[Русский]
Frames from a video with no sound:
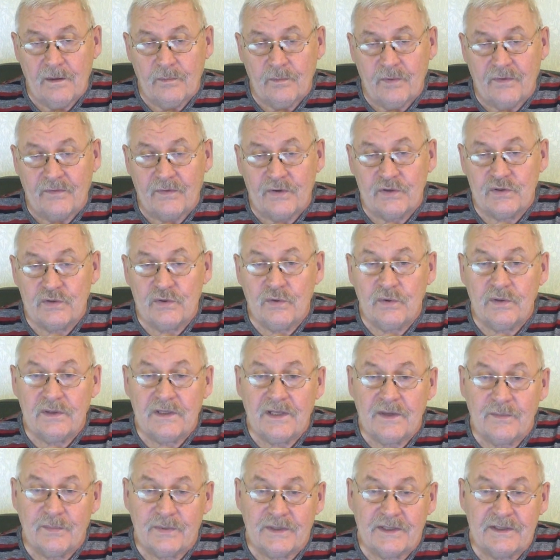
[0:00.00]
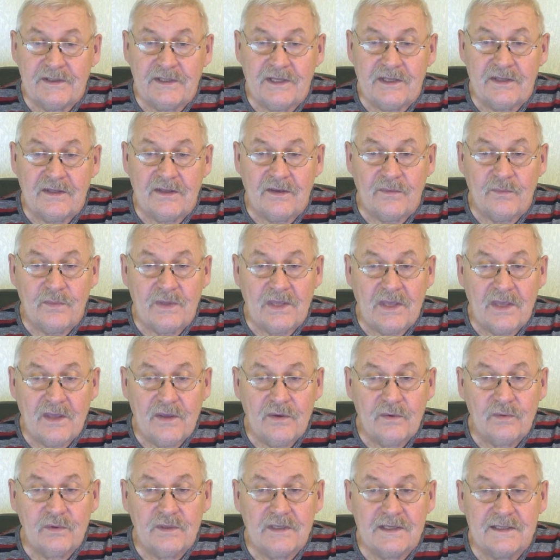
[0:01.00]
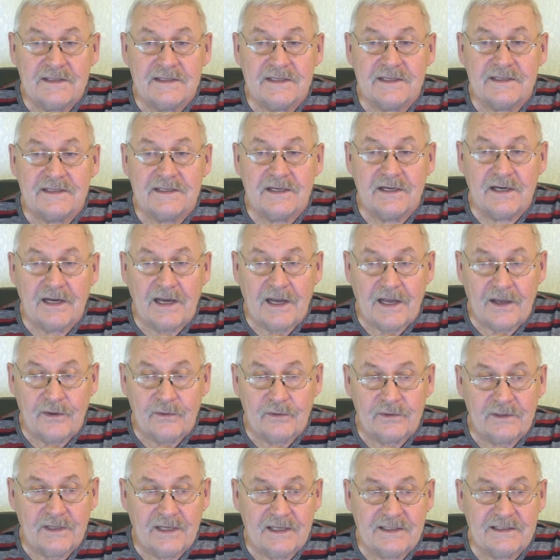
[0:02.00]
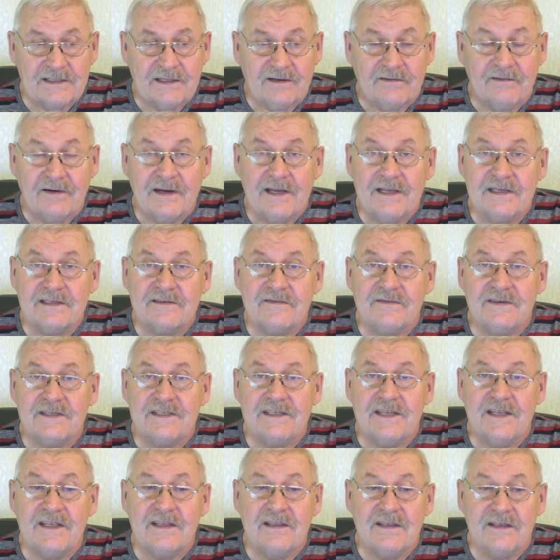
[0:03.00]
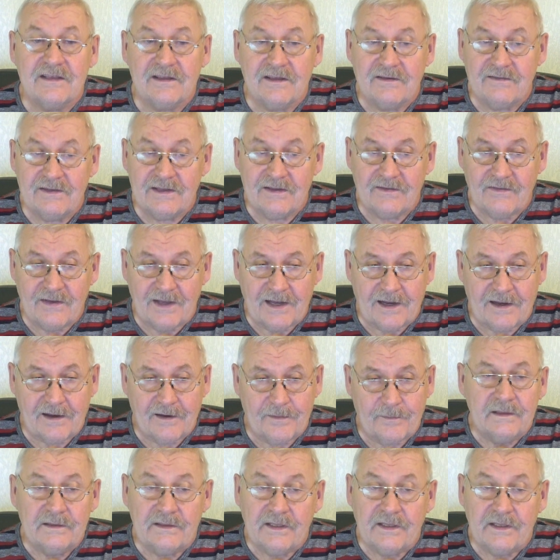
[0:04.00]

Поврежденные плоды темнеют и засыхают, оставаясь висеть на ветвях.